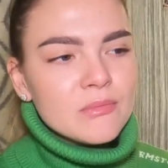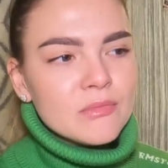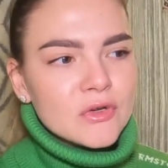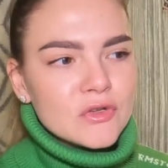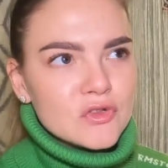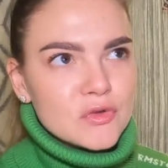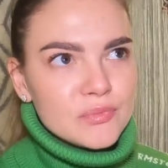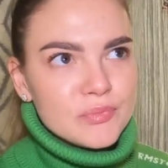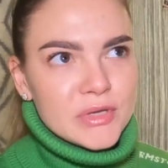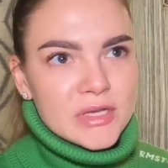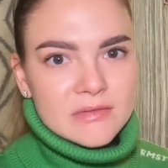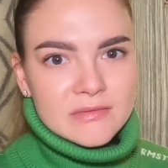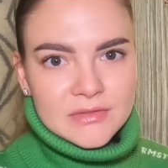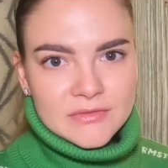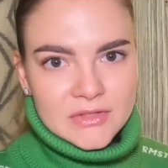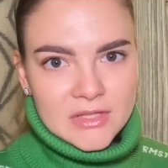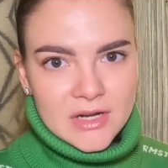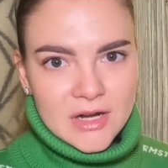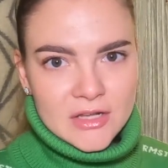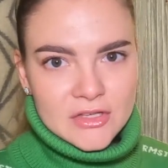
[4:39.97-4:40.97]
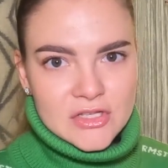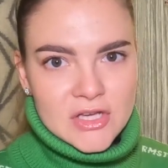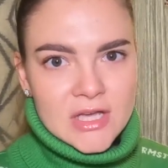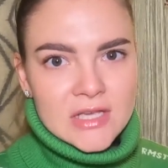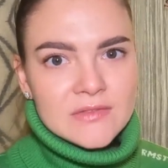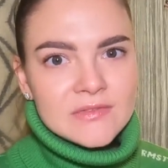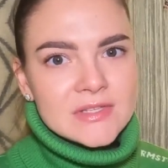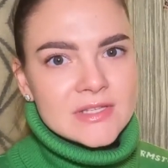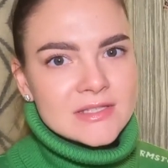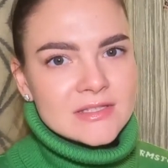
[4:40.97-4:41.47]
причем первая и вторая
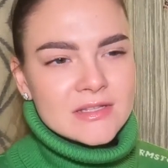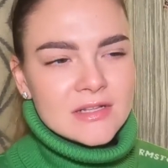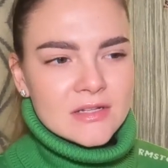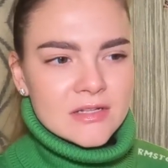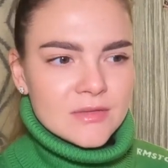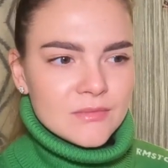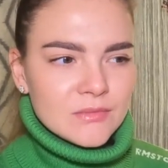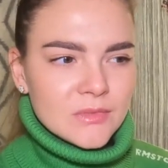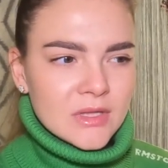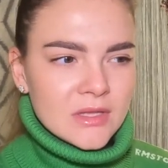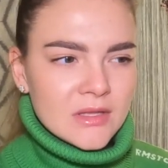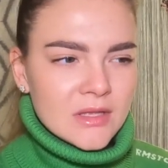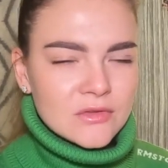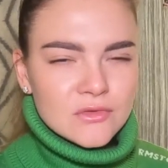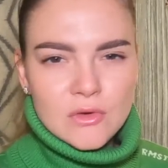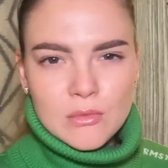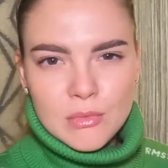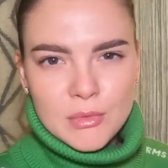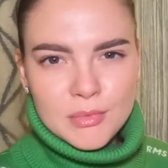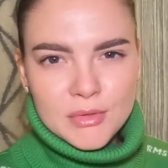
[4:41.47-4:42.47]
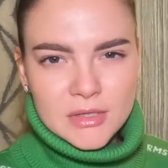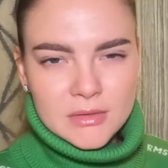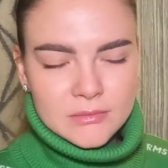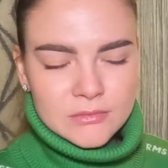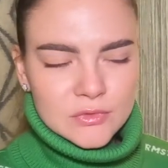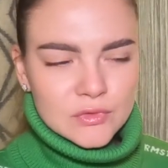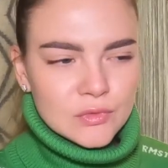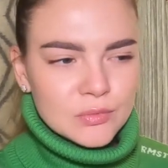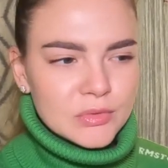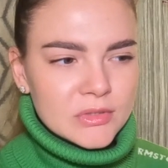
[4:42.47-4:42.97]
часть, все остальные мне не особо
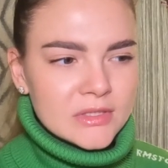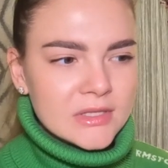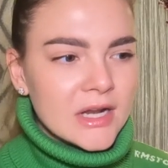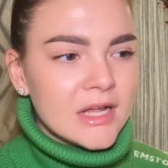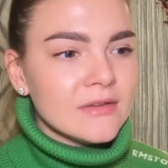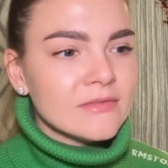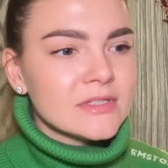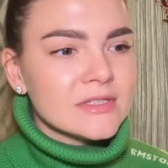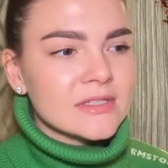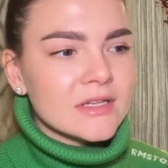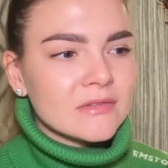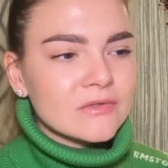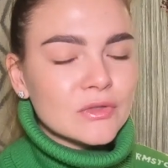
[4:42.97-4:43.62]
прям супер нравятся,